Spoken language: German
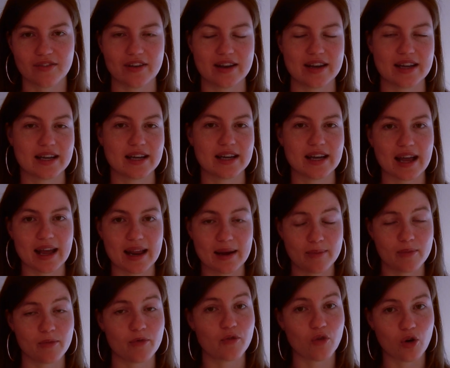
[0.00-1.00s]
wenn ihr
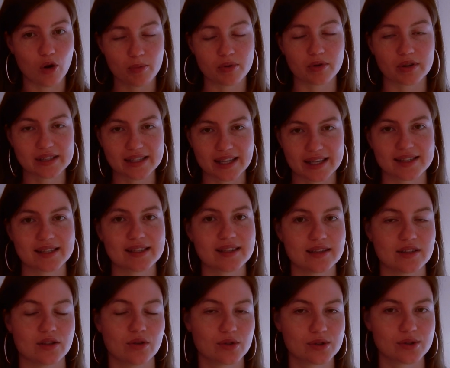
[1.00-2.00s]
einem Vorprozess
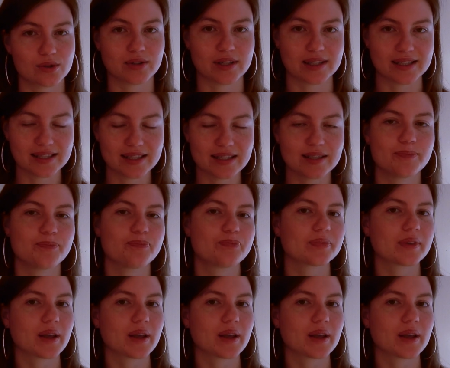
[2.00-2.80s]
diese Nüsse unterzieht.